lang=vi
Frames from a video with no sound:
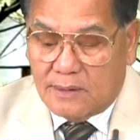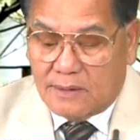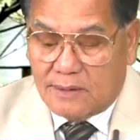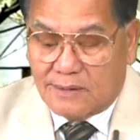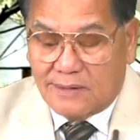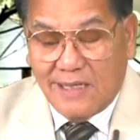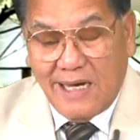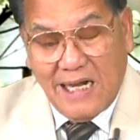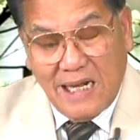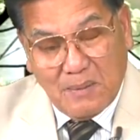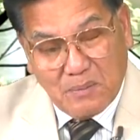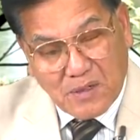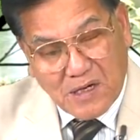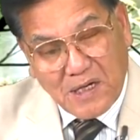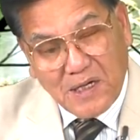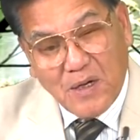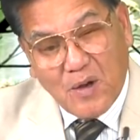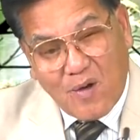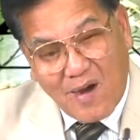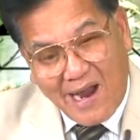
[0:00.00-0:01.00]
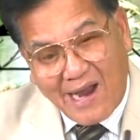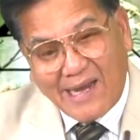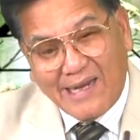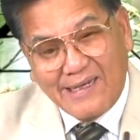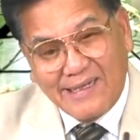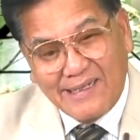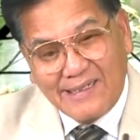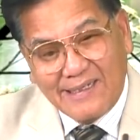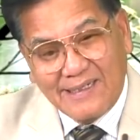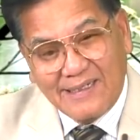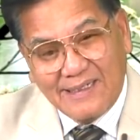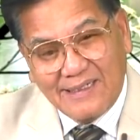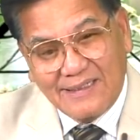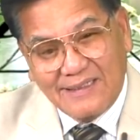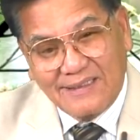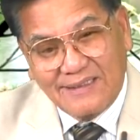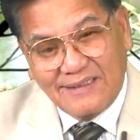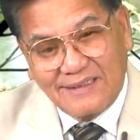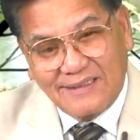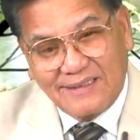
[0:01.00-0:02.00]
đây là một cái điều hay.
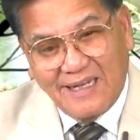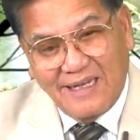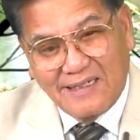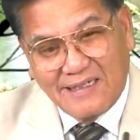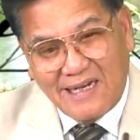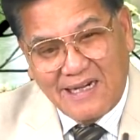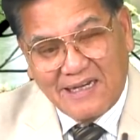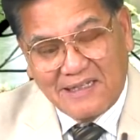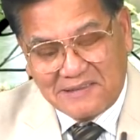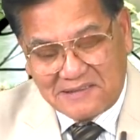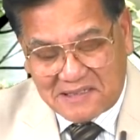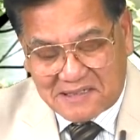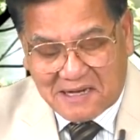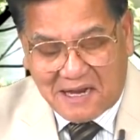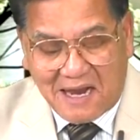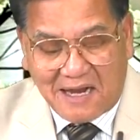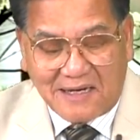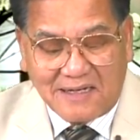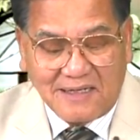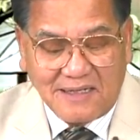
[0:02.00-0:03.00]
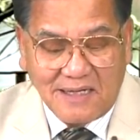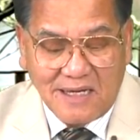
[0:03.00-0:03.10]
Tin này là rất hay.